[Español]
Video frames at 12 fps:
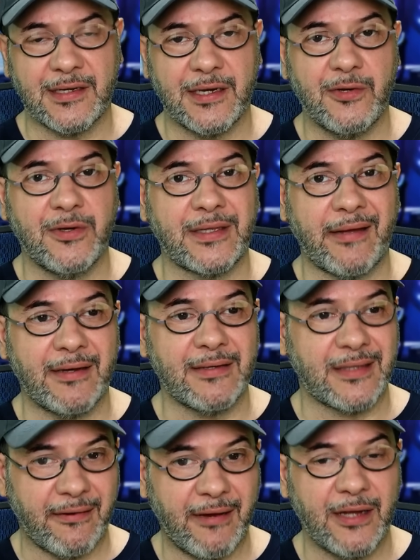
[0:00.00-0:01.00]
que ellos estaban
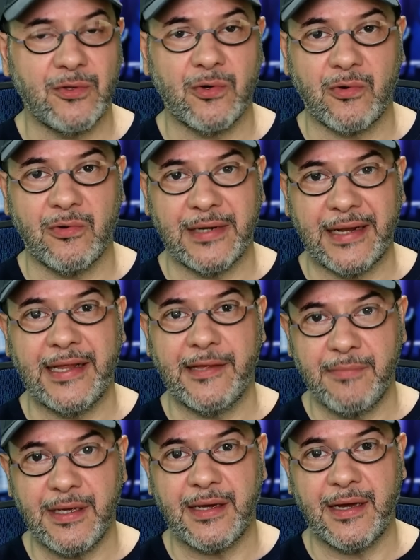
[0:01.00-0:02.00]
trabajando con la ley
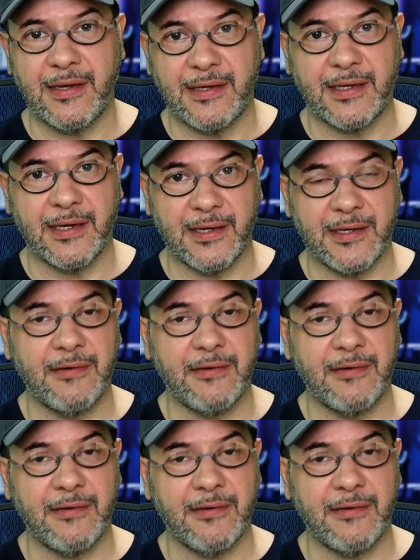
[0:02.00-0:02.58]
MICA y que